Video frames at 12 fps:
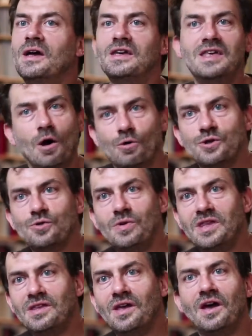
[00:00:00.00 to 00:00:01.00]
il y a
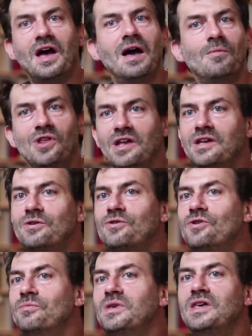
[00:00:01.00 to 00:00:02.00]
ensuite un modèle
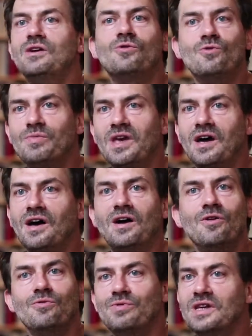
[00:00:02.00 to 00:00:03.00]
économique ou
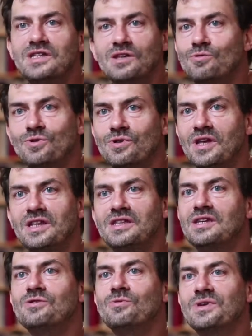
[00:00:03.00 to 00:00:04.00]
bien une
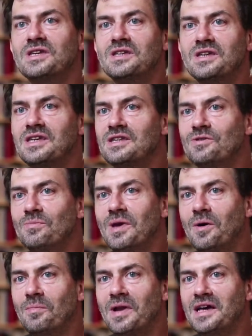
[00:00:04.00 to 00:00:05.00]
institutionnalisation qui, se
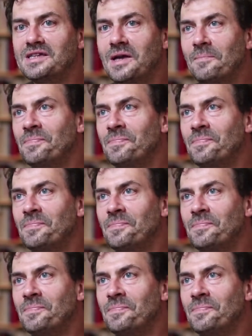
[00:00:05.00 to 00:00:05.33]
met en place.